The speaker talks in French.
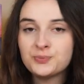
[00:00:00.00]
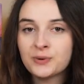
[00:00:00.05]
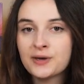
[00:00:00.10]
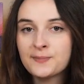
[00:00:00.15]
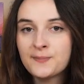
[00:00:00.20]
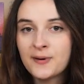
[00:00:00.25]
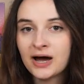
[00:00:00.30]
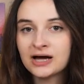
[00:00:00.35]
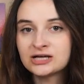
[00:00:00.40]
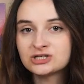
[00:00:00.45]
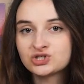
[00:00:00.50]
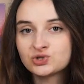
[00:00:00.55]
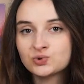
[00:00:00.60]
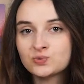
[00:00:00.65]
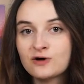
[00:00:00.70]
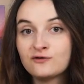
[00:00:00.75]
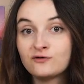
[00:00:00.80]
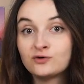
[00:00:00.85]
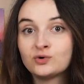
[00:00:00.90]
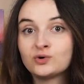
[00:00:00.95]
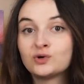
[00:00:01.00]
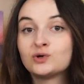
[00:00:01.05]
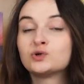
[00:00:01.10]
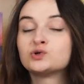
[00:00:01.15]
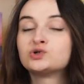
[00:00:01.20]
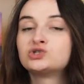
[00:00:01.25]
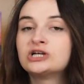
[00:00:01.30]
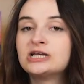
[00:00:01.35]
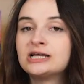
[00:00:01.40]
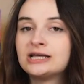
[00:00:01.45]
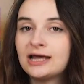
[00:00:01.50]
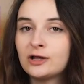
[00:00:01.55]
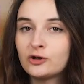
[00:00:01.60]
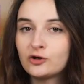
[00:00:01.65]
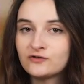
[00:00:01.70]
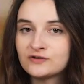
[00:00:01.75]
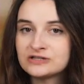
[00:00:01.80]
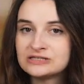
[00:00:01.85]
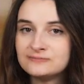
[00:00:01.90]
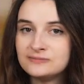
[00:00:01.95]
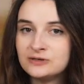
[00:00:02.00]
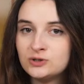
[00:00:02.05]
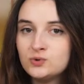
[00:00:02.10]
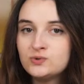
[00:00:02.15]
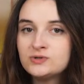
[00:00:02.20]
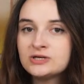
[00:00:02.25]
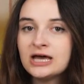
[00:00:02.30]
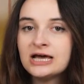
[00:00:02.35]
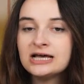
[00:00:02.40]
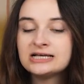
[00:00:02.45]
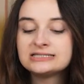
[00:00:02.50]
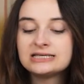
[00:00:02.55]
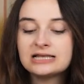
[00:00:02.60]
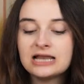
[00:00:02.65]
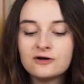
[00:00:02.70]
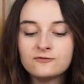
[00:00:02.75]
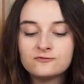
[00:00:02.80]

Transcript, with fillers: de préparation avant d'enclencher les 90 minutes. C'est